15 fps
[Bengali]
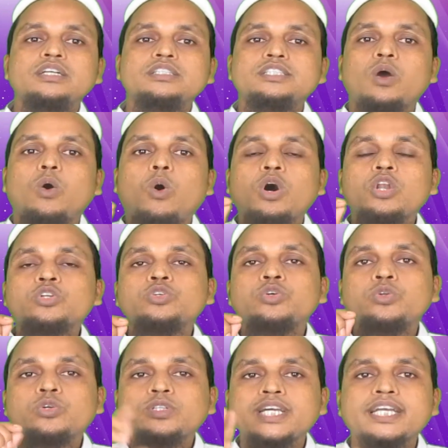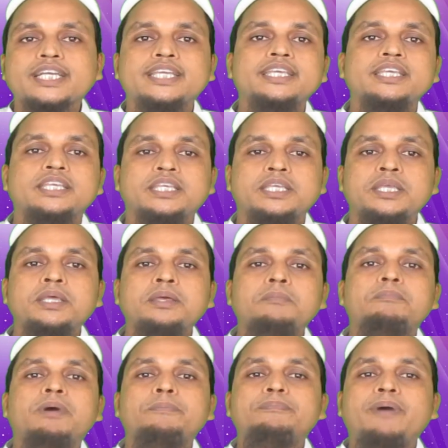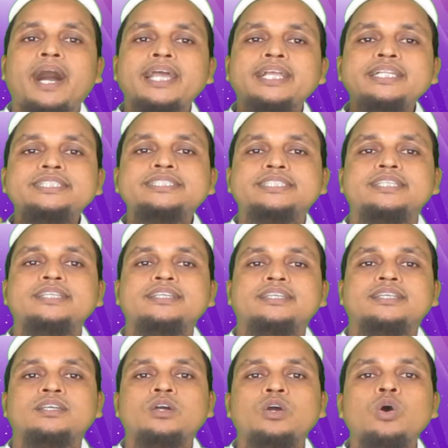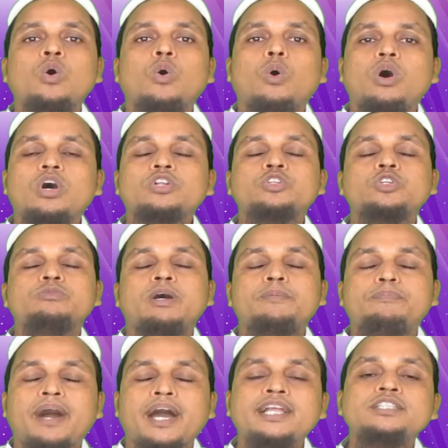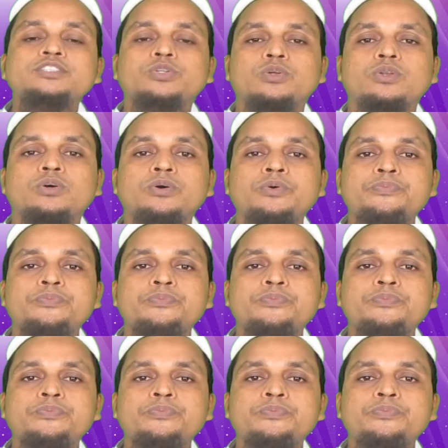যে অর্শ রোগটা কি বা পাইলস কি অর্শ বা পাইলস হলো